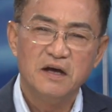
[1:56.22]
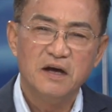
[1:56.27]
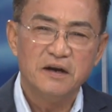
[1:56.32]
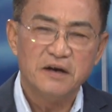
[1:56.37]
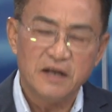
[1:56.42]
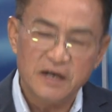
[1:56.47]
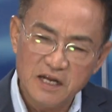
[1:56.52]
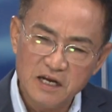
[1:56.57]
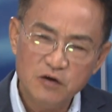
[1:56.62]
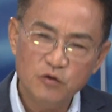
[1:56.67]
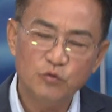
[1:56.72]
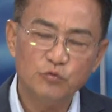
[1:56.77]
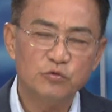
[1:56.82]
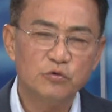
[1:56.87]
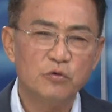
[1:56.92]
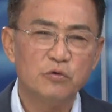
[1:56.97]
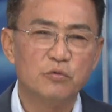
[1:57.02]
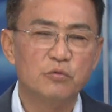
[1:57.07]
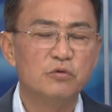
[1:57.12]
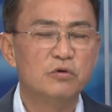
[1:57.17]
đã đến lúc
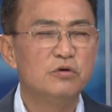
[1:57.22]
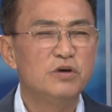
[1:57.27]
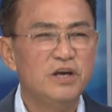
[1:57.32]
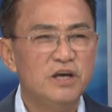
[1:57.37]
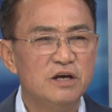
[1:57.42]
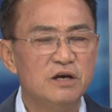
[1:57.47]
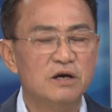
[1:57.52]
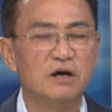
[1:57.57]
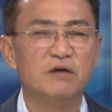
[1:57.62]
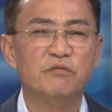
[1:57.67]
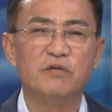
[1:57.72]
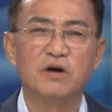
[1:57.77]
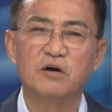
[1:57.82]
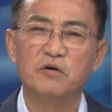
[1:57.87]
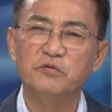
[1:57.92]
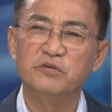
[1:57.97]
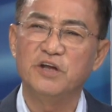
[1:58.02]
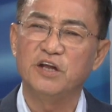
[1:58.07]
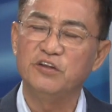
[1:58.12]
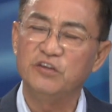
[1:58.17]
tôi cũng nghi ngờ và
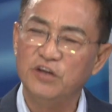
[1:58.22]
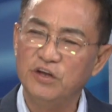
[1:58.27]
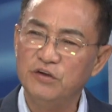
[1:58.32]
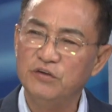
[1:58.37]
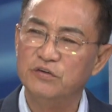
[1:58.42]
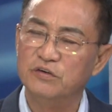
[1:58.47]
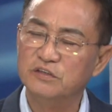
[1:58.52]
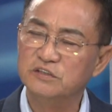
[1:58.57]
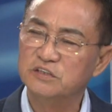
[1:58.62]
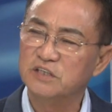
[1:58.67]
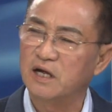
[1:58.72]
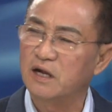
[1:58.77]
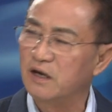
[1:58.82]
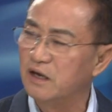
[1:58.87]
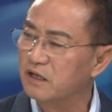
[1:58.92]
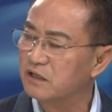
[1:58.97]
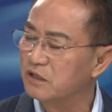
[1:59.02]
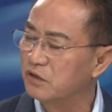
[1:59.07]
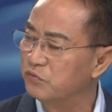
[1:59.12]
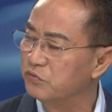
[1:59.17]
không thể tin tưởng rằng là
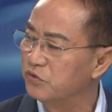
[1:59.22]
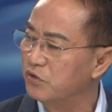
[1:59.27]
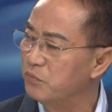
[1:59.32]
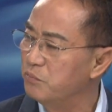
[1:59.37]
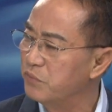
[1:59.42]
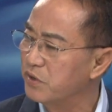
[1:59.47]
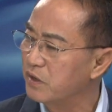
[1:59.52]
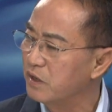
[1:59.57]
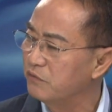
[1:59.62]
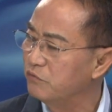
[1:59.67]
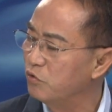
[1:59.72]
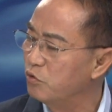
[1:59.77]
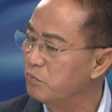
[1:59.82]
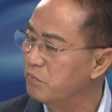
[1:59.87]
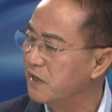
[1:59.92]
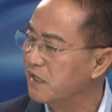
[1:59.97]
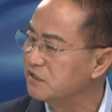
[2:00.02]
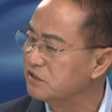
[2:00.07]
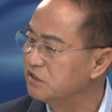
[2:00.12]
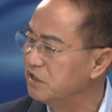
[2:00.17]
tổng thống Barack
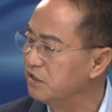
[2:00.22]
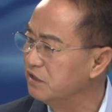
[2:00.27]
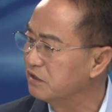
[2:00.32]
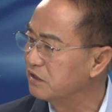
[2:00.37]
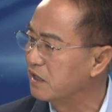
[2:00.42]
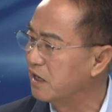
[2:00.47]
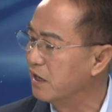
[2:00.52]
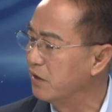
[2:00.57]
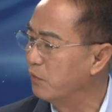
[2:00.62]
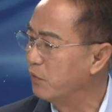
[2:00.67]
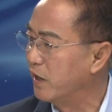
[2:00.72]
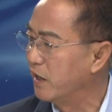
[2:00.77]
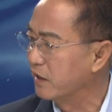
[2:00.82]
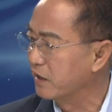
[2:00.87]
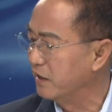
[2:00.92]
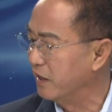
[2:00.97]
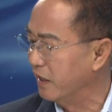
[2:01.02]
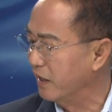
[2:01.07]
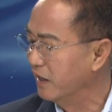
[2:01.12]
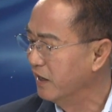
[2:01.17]
Obama sinh tại Hoa
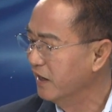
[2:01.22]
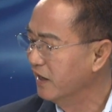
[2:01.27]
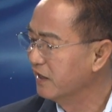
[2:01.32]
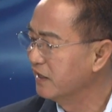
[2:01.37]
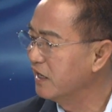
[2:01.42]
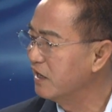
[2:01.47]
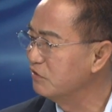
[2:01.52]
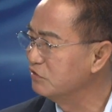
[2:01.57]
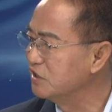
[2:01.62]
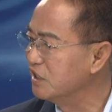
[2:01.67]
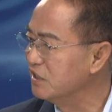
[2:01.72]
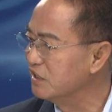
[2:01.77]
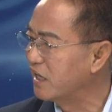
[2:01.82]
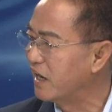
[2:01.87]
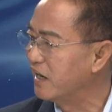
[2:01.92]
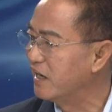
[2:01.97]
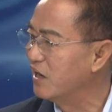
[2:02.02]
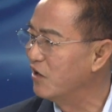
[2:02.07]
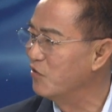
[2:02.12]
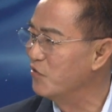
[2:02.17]
Kỳ. Thế ông sinh
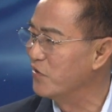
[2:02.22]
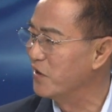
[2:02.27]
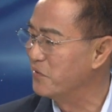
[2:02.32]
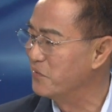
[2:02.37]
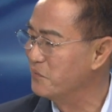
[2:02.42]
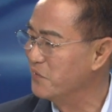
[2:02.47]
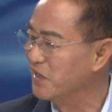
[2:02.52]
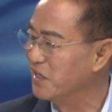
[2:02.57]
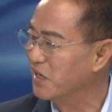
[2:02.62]
tại đâu rồi? Bây